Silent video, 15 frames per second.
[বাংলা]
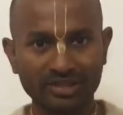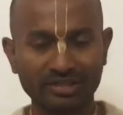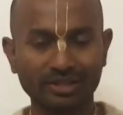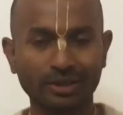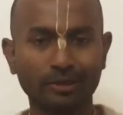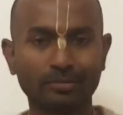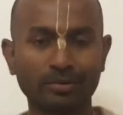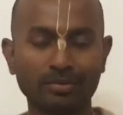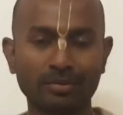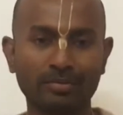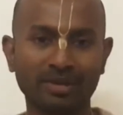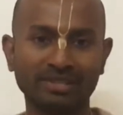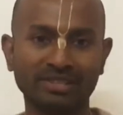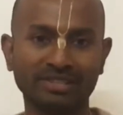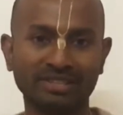শিল
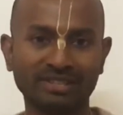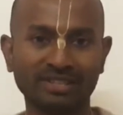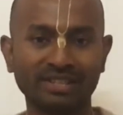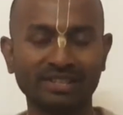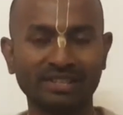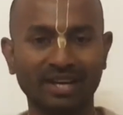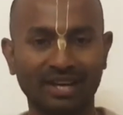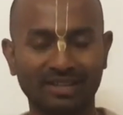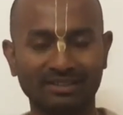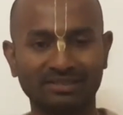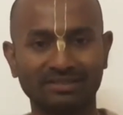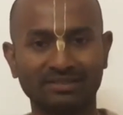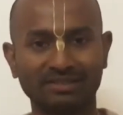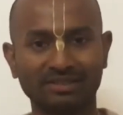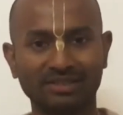প্রভুপাদের যে শিক্ষা
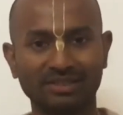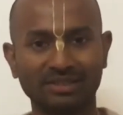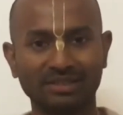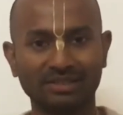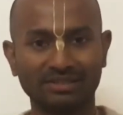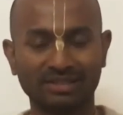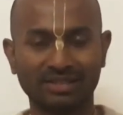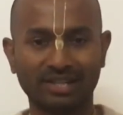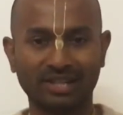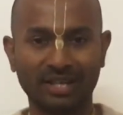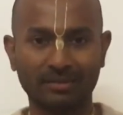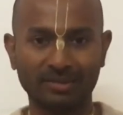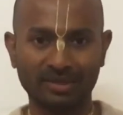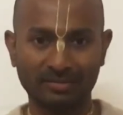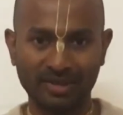সেটাকে
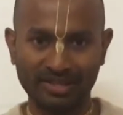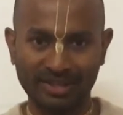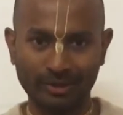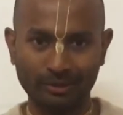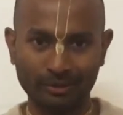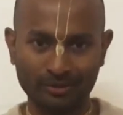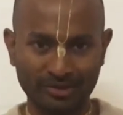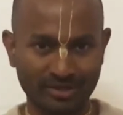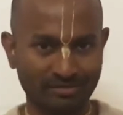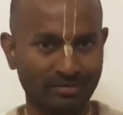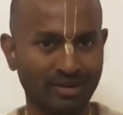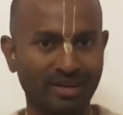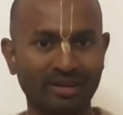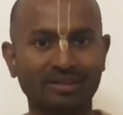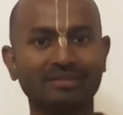আমাদের ব্যক্তিগত
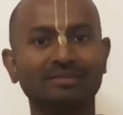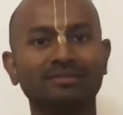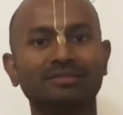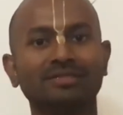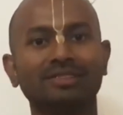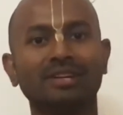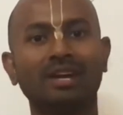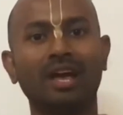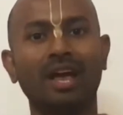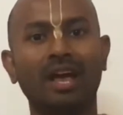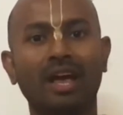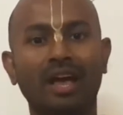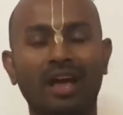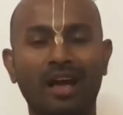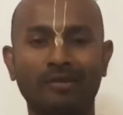জীবনে
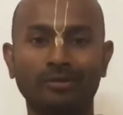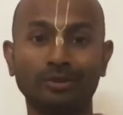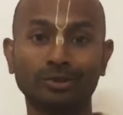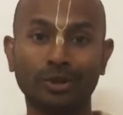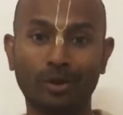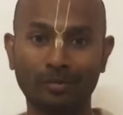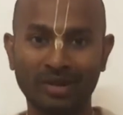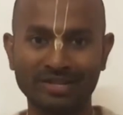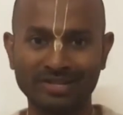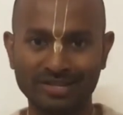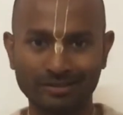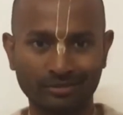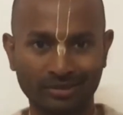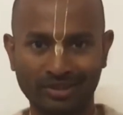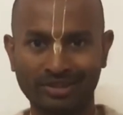এবং সমাজ
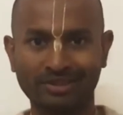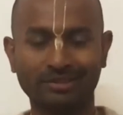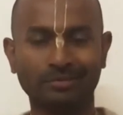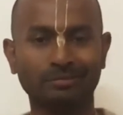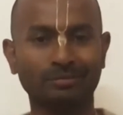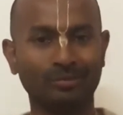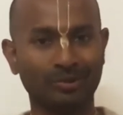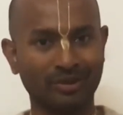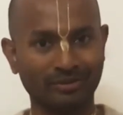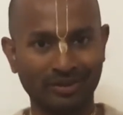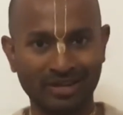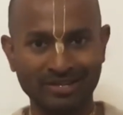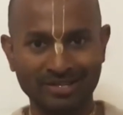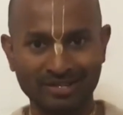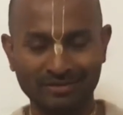জীবনে
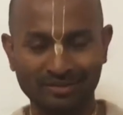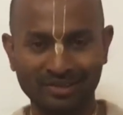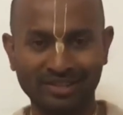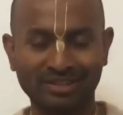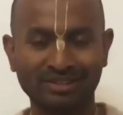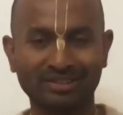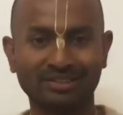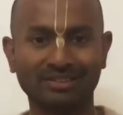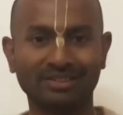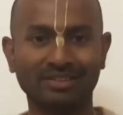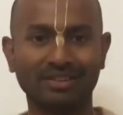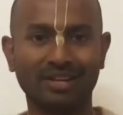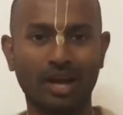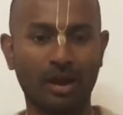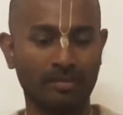পরিবার জীবনে
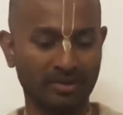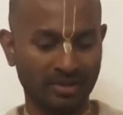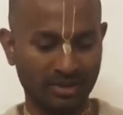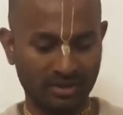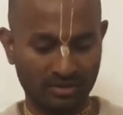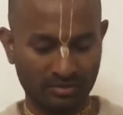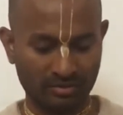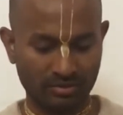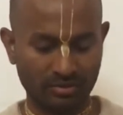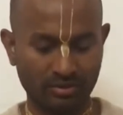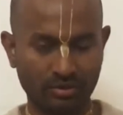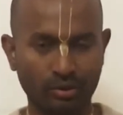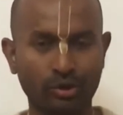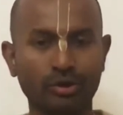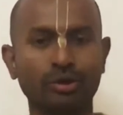আমাদের
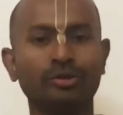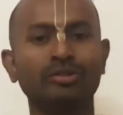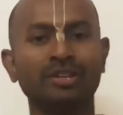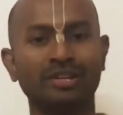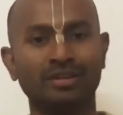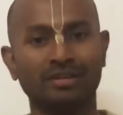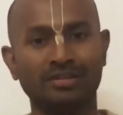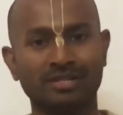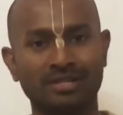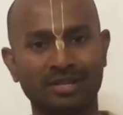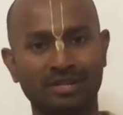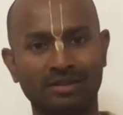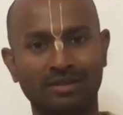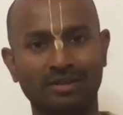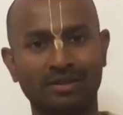দৈনন্দিন যে
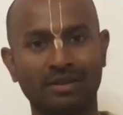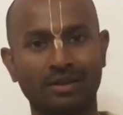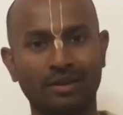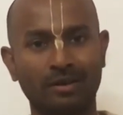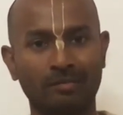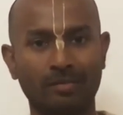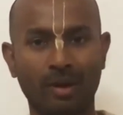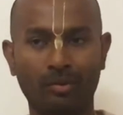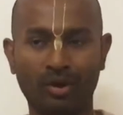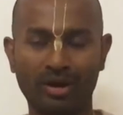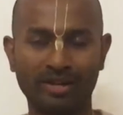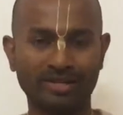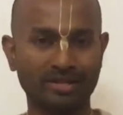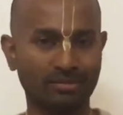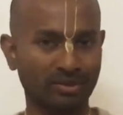
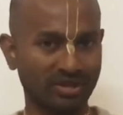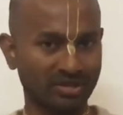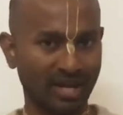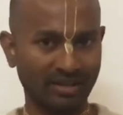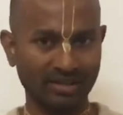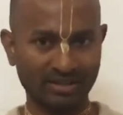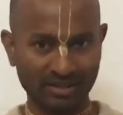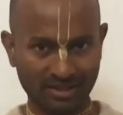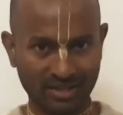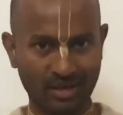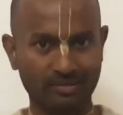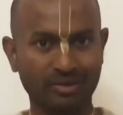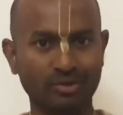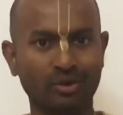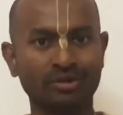ব্যবহারিক জীবনে যাদের সাথে
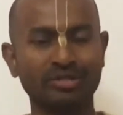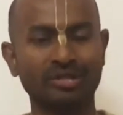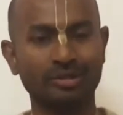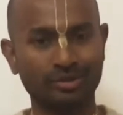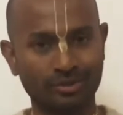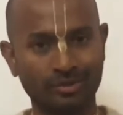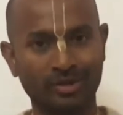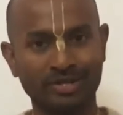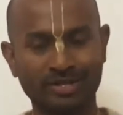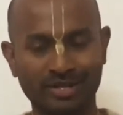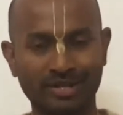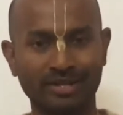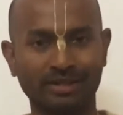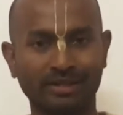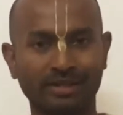আমরা সংশ্লিষ্ট আছি